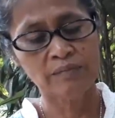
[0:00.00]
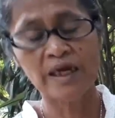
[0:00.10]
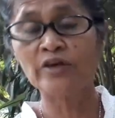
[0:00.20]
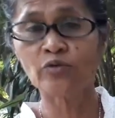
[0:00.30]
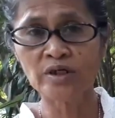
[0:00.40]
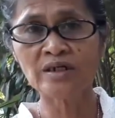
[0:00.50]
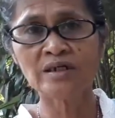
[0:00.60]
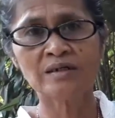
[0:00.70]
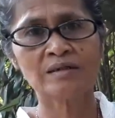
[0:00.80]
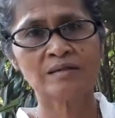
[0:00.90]
มีอายุยื
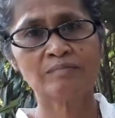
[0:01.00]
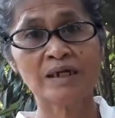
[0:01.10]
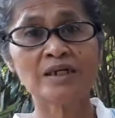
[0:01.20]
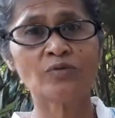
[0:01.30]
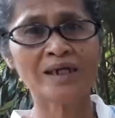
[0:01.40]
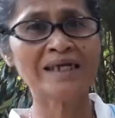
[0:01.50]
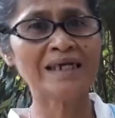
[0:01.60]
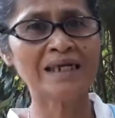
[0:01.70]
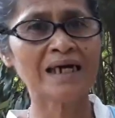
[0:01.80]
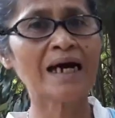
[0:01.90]
นมาถึงวัน
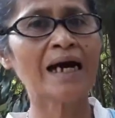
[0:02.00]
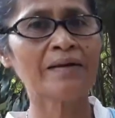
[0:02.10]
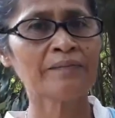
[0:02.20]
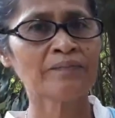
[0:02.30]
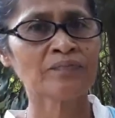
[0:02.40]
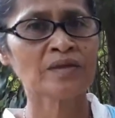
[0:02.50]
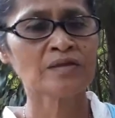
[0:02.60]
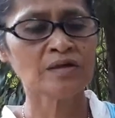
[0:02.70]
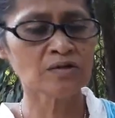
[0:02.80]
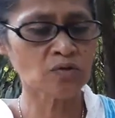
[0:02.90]
นี้นะคะ
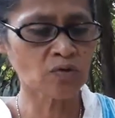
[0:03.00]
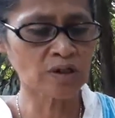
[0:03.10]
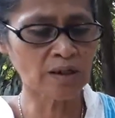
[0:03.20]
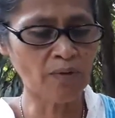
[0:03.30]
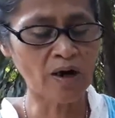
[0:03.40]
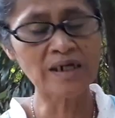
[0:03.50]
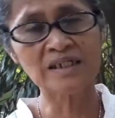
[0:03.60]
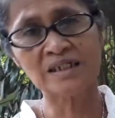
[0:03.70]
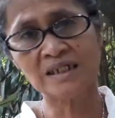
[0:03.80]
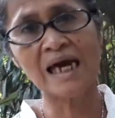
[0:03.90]
ซึ่งทุกคนก็บอกให้
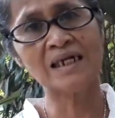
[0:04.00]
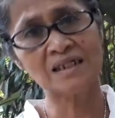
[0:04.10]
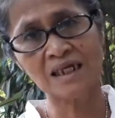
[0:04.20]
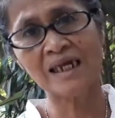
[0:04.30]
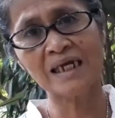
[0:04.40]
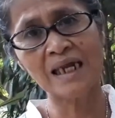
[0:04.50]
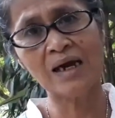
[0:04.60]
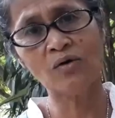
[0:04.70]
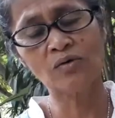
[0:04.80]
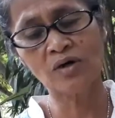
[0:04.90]
ดิฉันตายตั้งแต่เล็ก
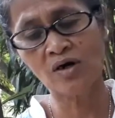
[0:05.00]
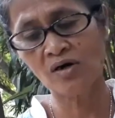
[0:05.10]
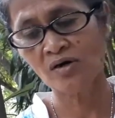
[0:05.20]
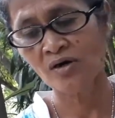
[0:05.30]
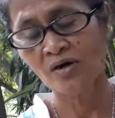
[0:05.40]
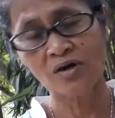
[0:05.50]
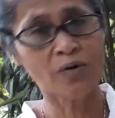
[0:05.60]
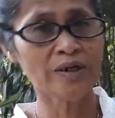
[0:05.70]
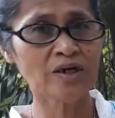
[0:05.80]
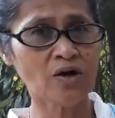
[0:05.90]
แล้วก็ก็
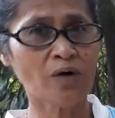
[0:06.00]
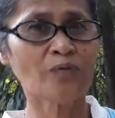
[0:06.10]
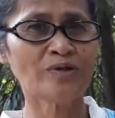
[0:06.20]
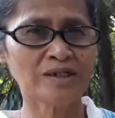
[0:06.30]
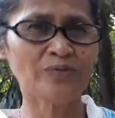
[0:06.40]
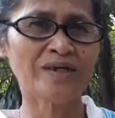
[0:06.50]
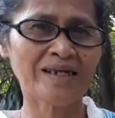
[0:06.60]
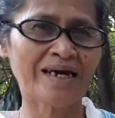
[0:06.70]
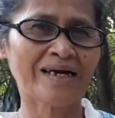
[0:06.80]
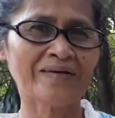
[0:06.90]
วันนี้ก็ขอบคุณชีวิต
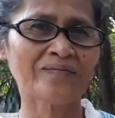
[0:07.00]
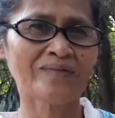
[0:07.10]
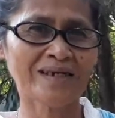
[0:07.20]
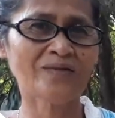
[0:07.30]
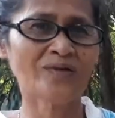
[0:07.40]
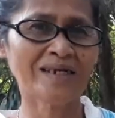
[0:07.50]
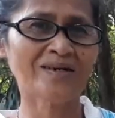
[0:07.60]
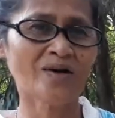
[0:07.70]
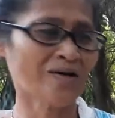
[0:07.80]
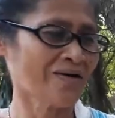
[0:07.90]
นะมาถึงวันนี้
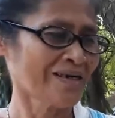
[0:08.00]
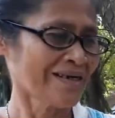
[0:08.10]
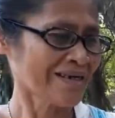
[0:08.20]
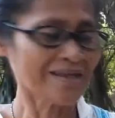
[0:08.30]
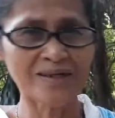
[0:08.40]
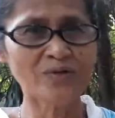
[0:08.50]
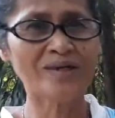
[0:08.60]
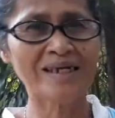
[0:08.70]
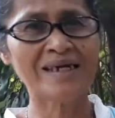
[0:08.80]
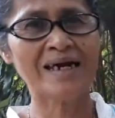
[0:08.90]
ก็ก็สนุก
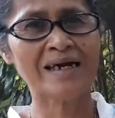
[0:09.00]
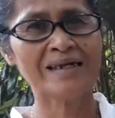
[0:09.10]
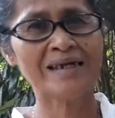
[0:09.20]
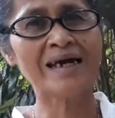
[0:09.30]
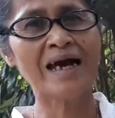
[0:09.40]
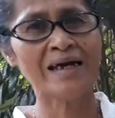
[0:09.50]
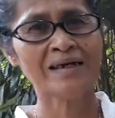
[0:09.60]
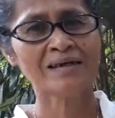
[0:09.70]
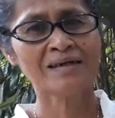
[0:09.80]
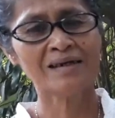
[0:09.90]
ดีนะคะ
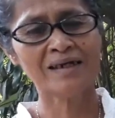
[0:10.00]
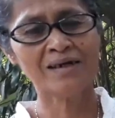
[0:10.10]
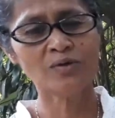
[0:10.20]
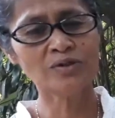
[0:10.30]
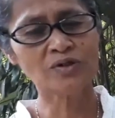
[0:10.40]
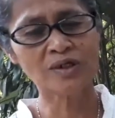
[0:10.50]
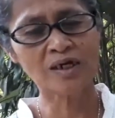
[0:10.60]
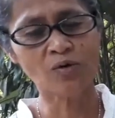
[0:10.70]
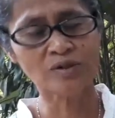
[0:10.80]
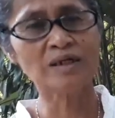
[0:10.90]
ก็เรียนรู้จนนั่
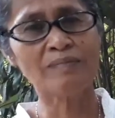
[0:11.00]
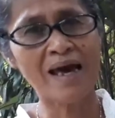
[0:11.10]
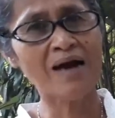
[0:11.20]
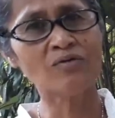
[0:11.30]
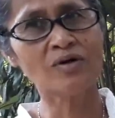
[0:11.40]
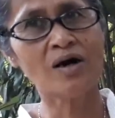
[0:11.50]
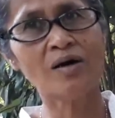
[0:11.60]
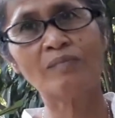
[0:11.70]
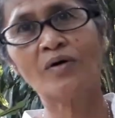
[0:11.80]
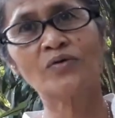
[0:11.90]
งหกสิบแล้วก็
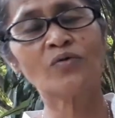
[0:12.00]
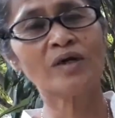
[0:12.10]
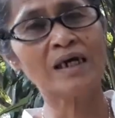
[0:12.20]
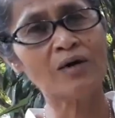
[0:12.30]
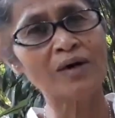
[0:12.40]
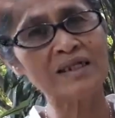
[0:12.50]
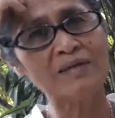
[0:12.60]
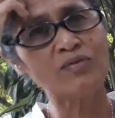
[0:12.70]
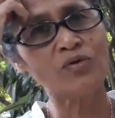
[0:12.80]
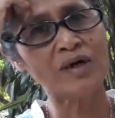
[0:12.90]
บอกทุกคนนะคะว่าเตรี
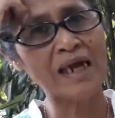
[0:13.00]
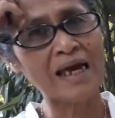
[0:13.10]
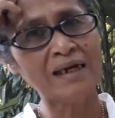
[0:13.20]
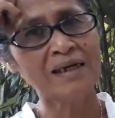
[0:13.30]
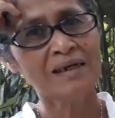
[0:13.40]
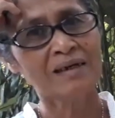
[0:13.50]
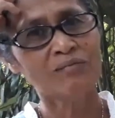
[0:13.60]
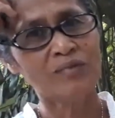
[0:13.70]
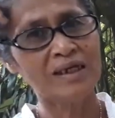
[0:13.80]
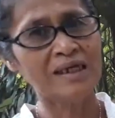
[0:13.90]
ยมตัวนะ
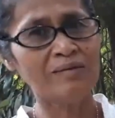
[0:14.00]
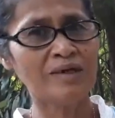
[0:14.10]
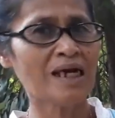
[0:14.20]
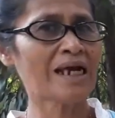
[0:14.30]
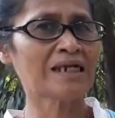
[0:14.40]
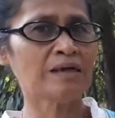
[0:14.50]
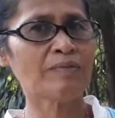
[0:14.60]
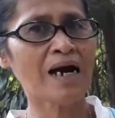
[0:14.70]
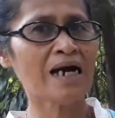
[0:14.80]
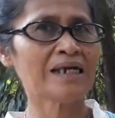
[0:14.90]
มีมีอะไรที่
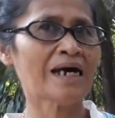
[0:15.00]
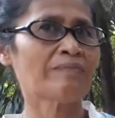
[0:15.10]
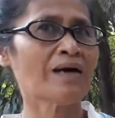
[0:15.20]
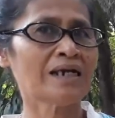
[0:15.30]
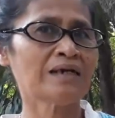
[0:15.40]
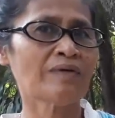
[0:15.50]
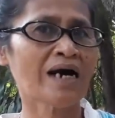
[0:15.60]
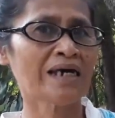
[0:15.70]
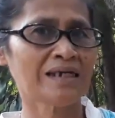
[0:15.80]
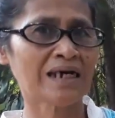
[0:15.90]
ป้าให้ได้ป้ารีบ
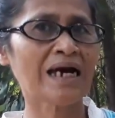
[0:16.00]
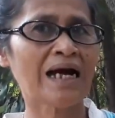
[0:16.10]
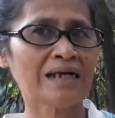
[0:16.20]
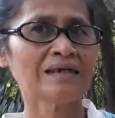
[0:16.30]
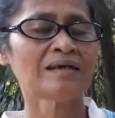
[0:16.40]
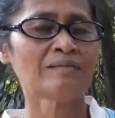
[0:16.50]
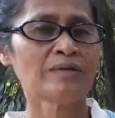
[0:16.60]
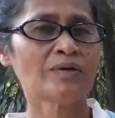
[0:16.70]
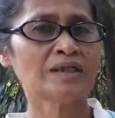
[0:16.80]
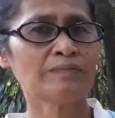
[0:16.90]
ให้นะคะ
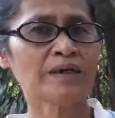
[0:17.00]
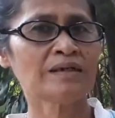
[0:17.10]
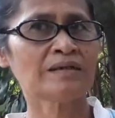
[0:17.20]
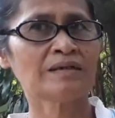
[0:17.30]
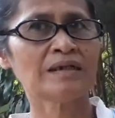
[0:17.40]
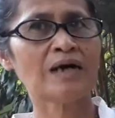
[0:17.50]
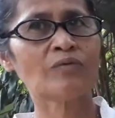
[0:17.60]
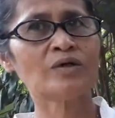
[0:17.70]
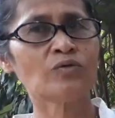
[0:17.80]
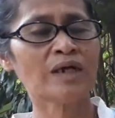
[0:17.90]
ไม่ว่าจะเป็นทั้ง
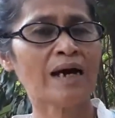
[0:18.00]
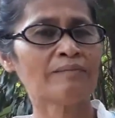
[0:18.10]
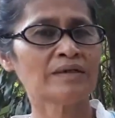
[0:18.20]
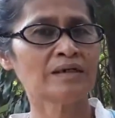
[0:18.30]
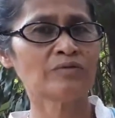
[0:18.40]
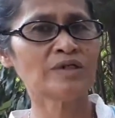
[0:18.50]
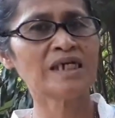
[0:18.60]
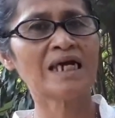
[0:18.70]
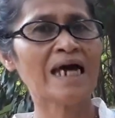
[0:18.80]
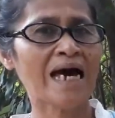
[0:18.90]
วัตถุธรรมหรือวิท
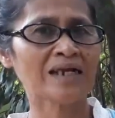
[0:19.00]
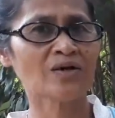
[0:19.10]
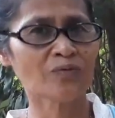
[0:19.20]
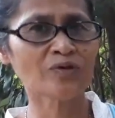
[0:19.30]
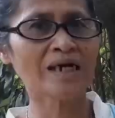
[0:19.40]
ยาการขอบคุณ